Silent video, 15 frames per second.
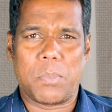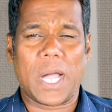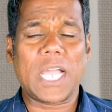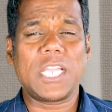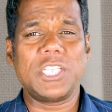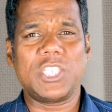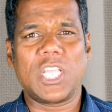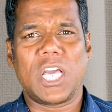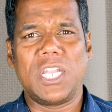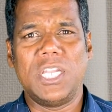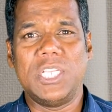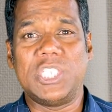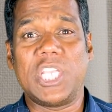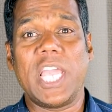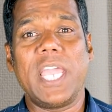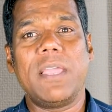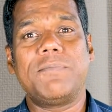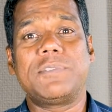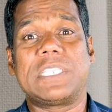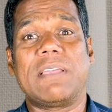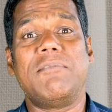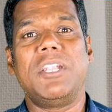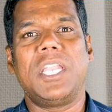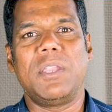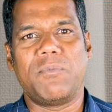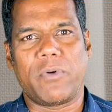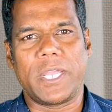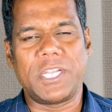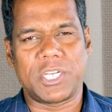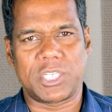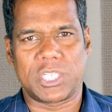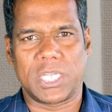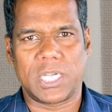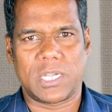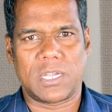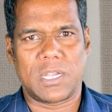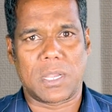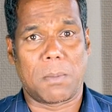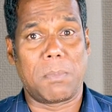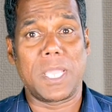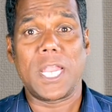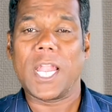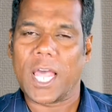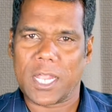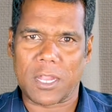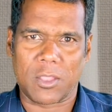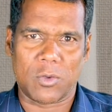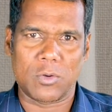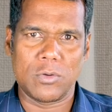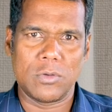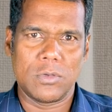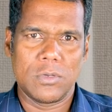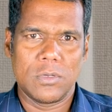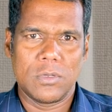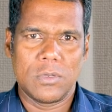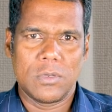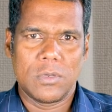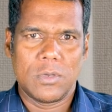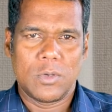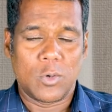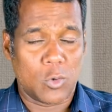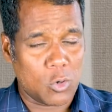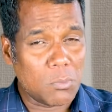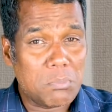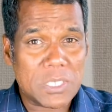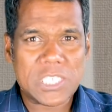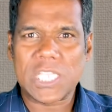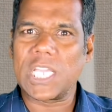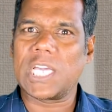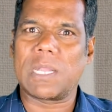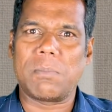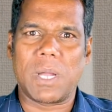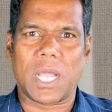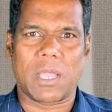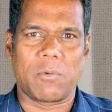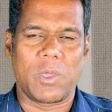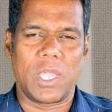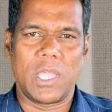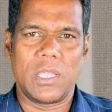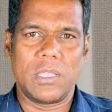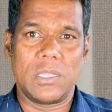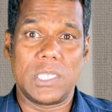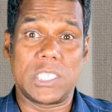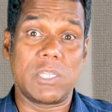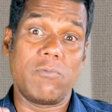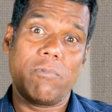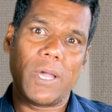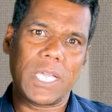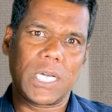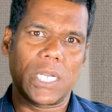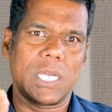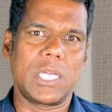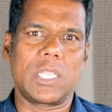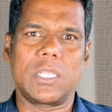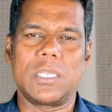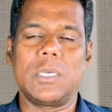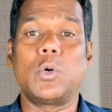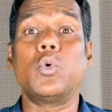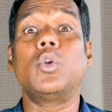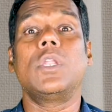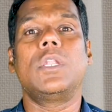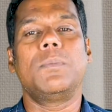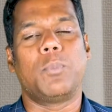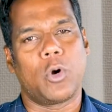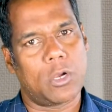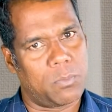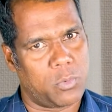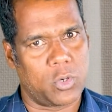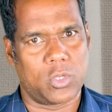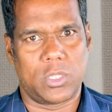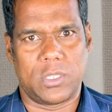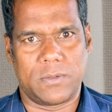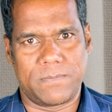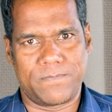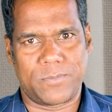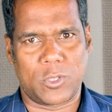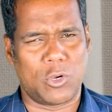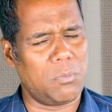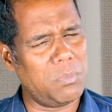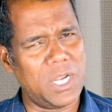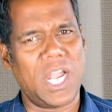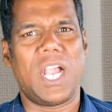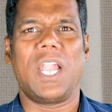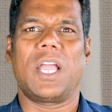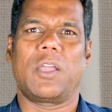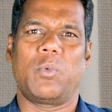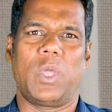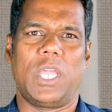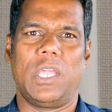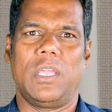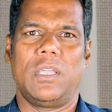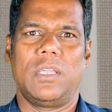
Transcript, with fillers: பாகிஸ்தானின் ஜேஎஃப் செவன்டீன் ஃபைட்டர் ஜெட் நம்ம எல்லாரையும் ரொம்ப சீக்கிரமாகவே செவ்வாய் கிரகத்துக்கு கூட்டிட்டு போக போகுது ரொம்ப நாளாகவே